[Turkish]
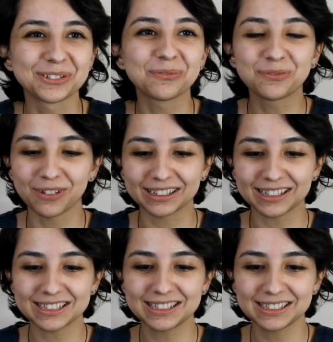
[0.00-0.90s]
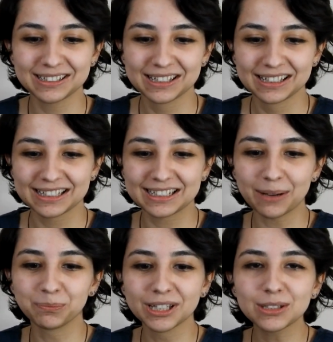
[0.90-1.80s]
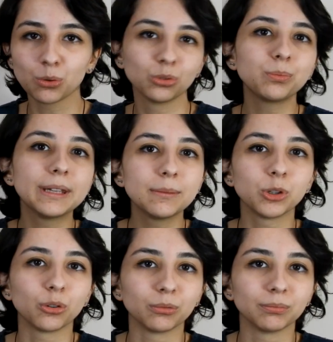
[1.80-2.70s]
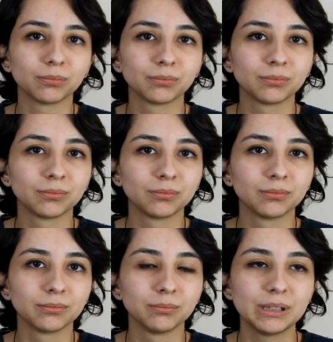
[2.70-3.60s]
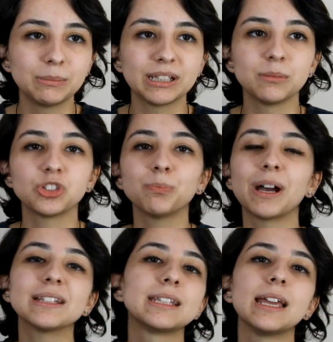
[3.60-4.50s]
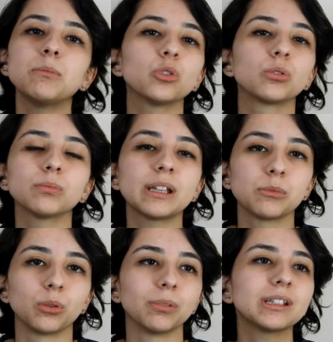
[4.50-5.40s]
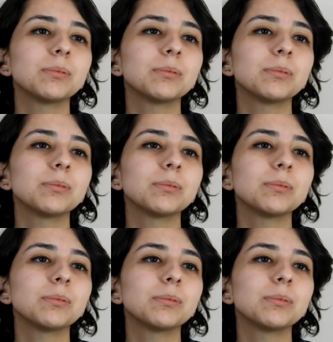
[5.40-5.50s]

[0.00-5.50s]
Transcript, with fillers: Çünkü fantastik kitap nasıl olur bilmiyorum bilmediğim için ben sevmiyorum demiyorum.